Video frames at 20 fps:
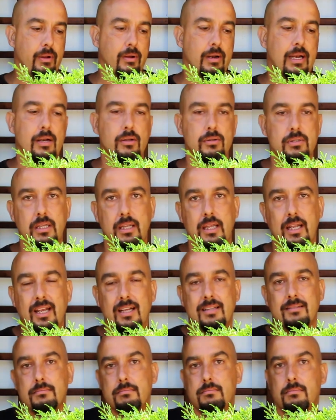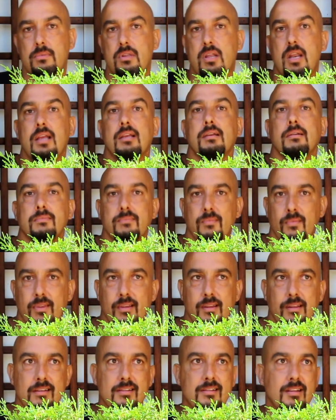pero claro, si tienes tres,
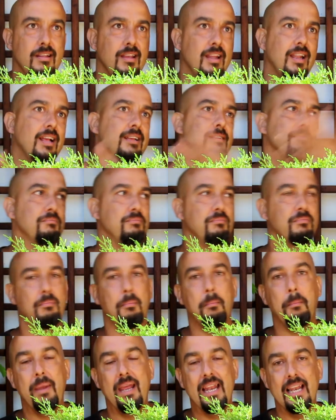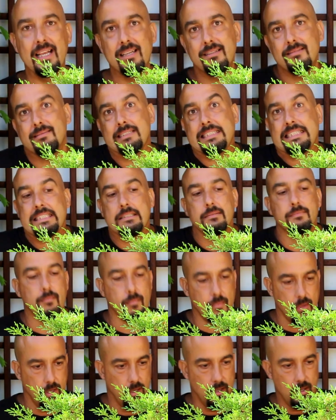si tienes miles,
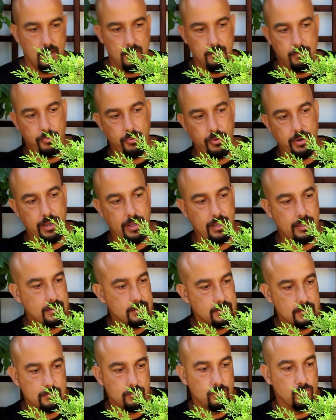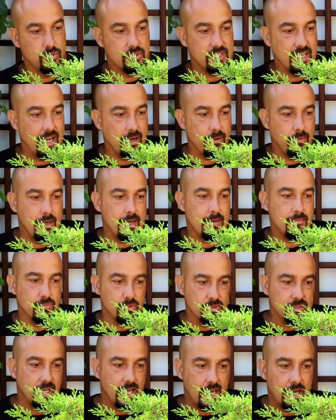pues mucha agua,
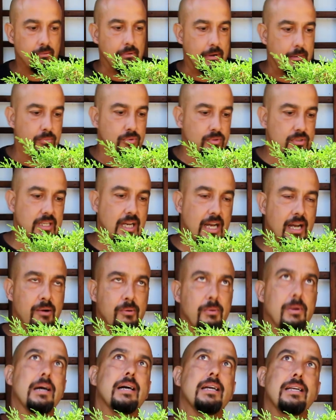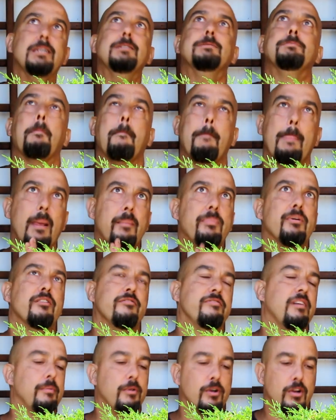mucha agua, mucha agua y
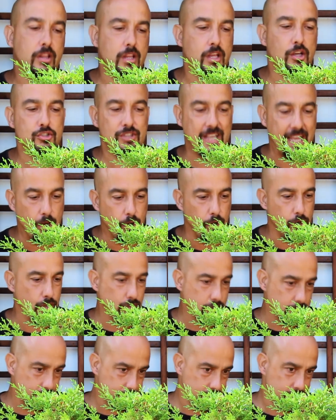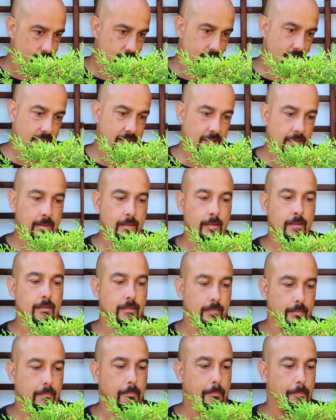por favor, Dios, eolos,
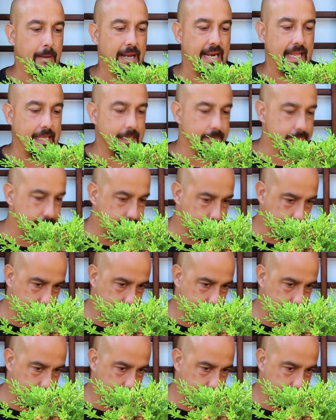para allá.